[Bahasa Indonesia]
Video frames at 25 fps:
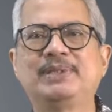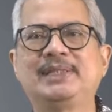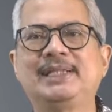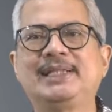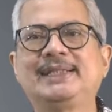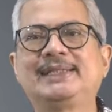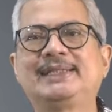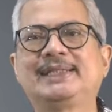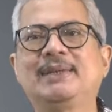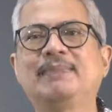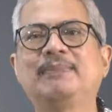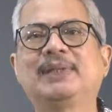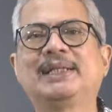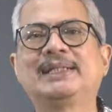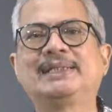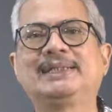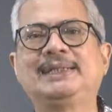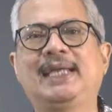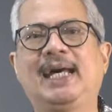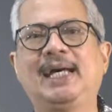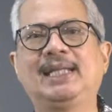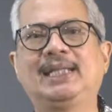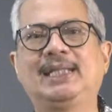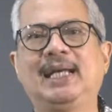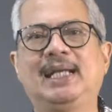sistem
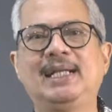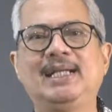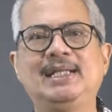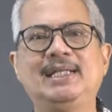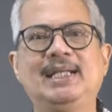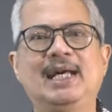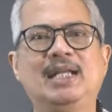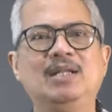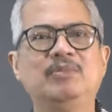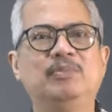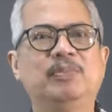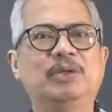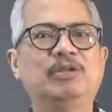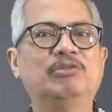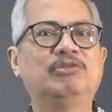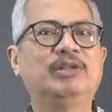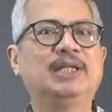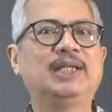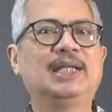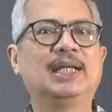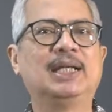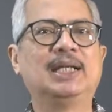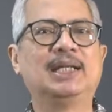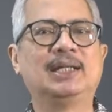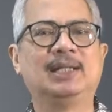kesehatan dan
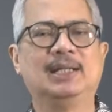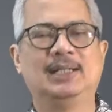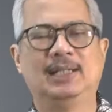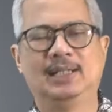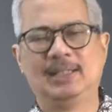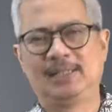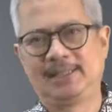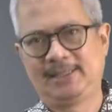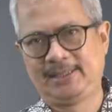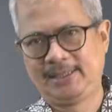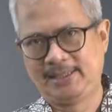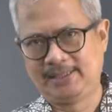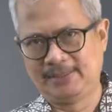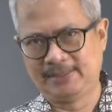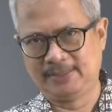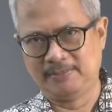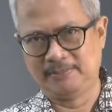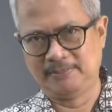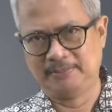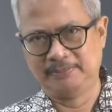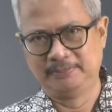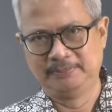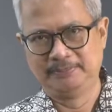berpikir sistem.